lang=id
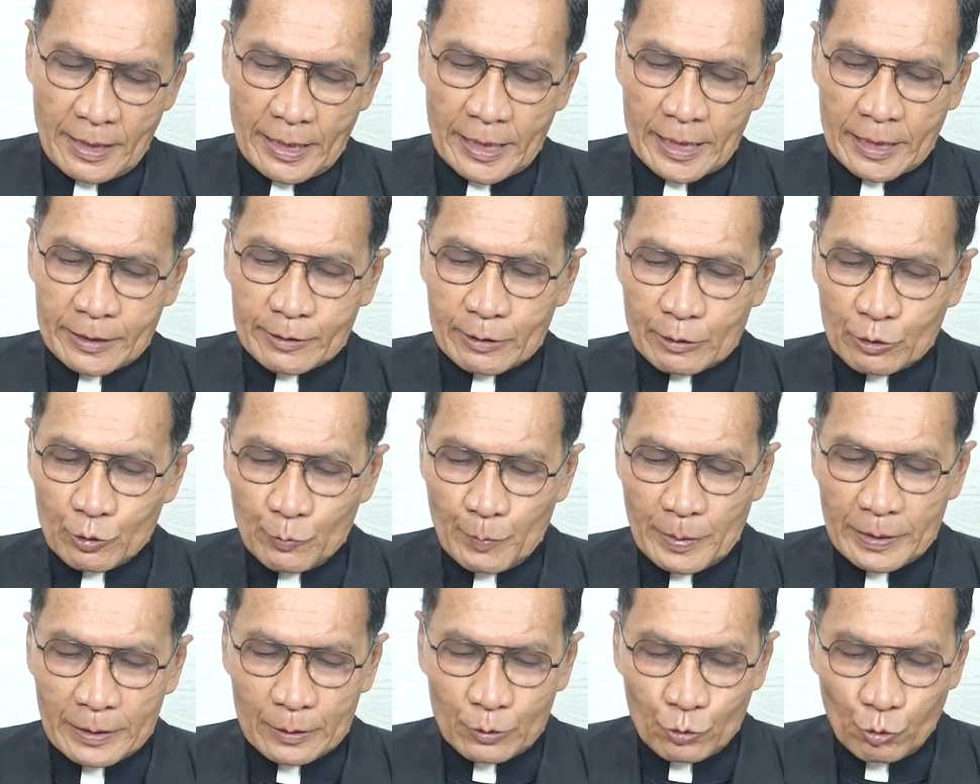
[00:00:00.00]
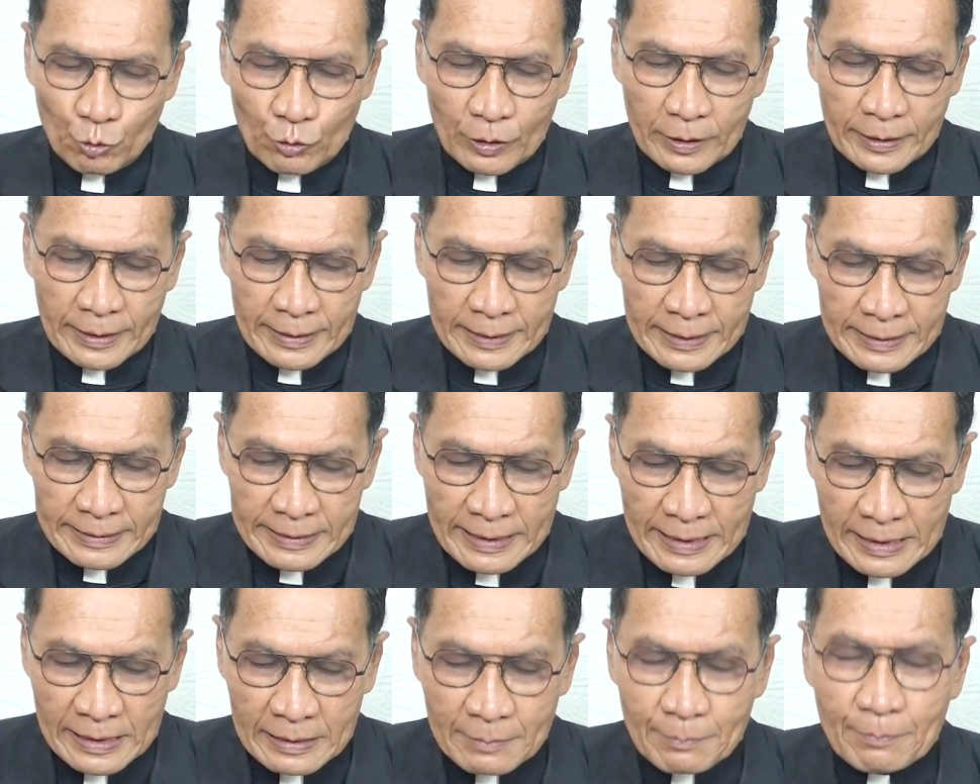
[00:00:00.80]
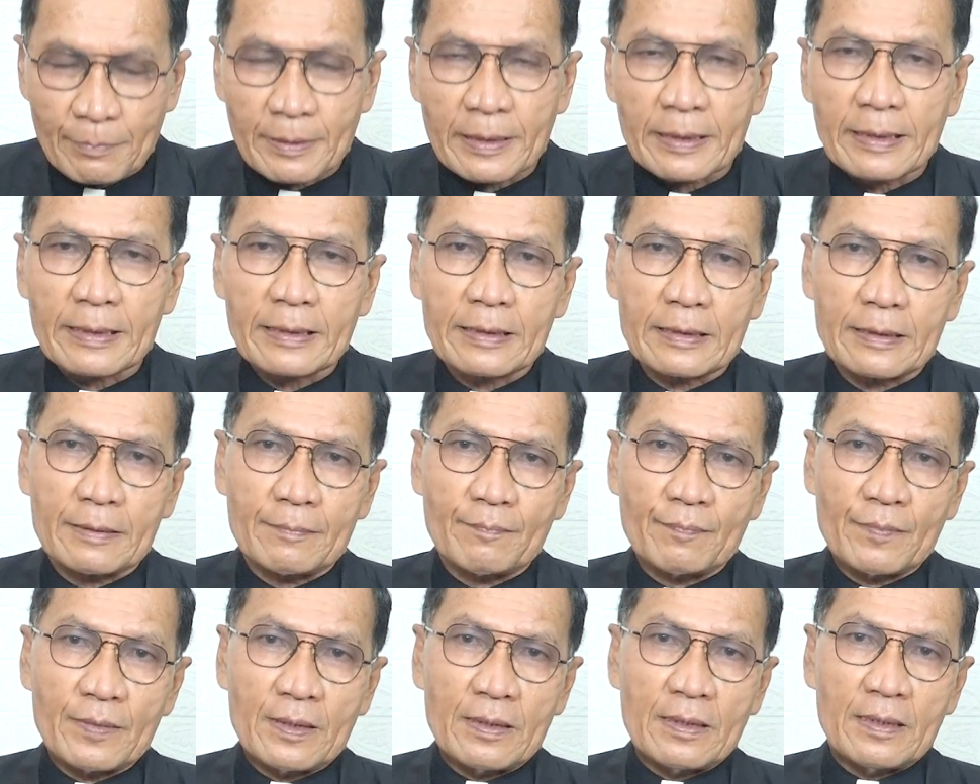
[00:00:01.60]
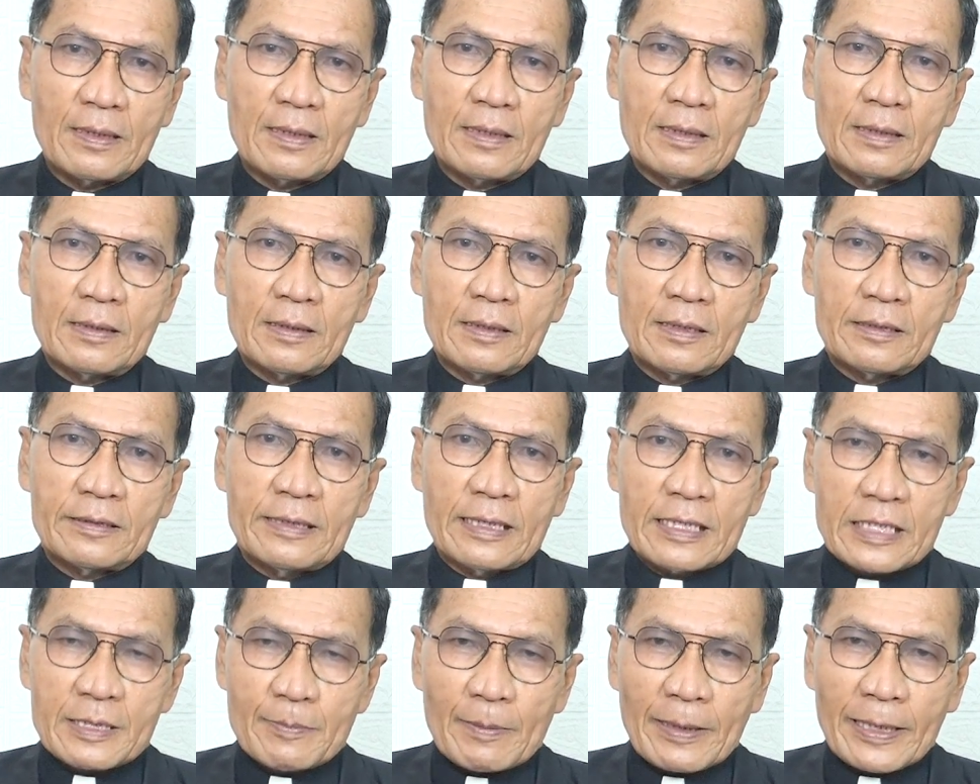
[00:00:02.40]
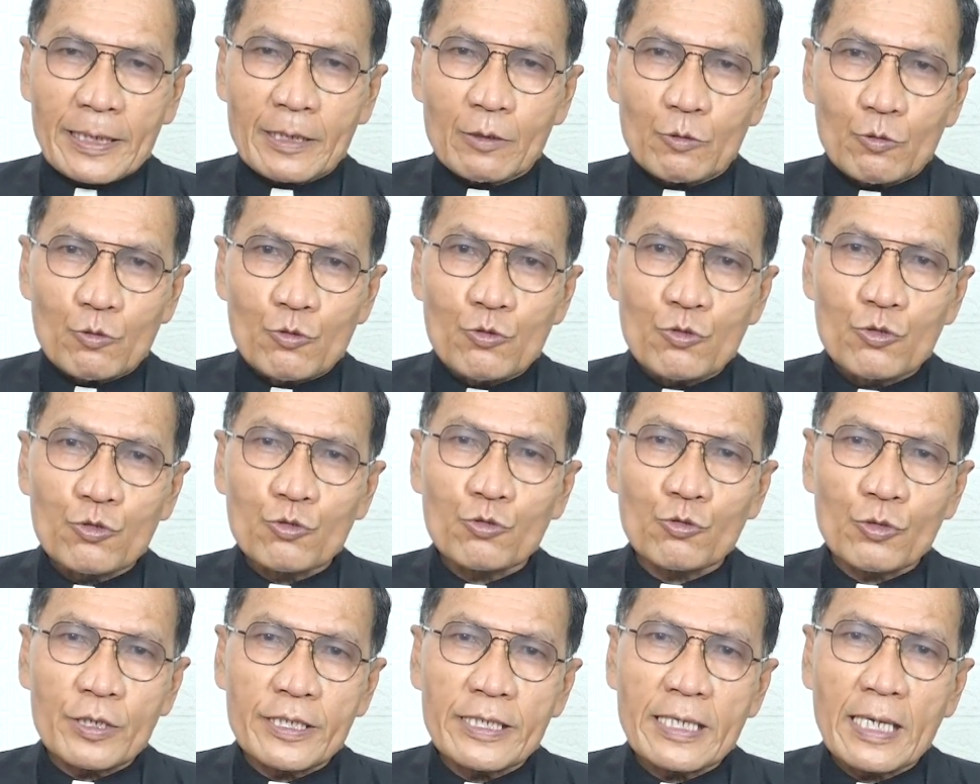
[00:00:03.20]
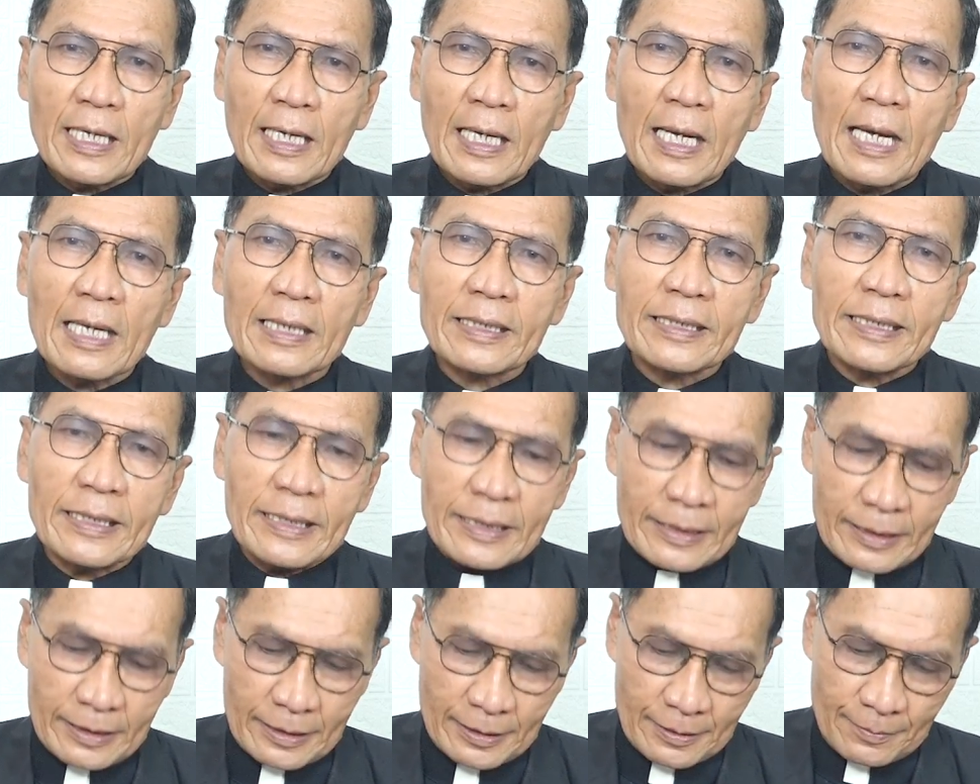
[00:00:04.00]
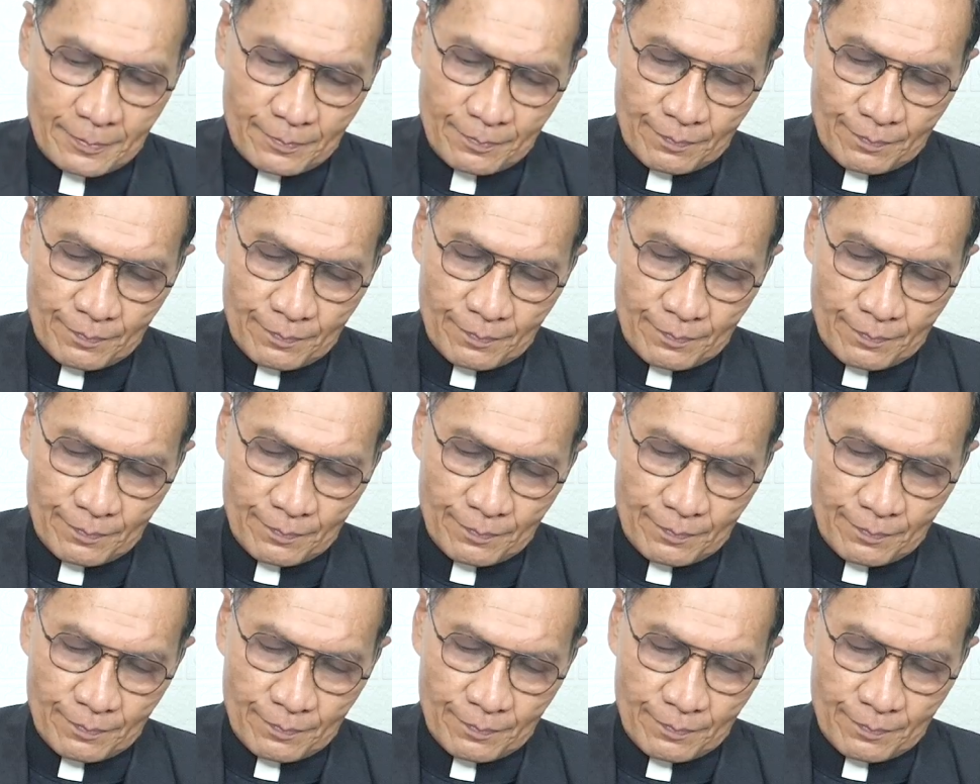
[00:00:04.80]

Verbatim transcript: Ada satu bentuk kesadaran mereka dan sebagai unsur yang hakiki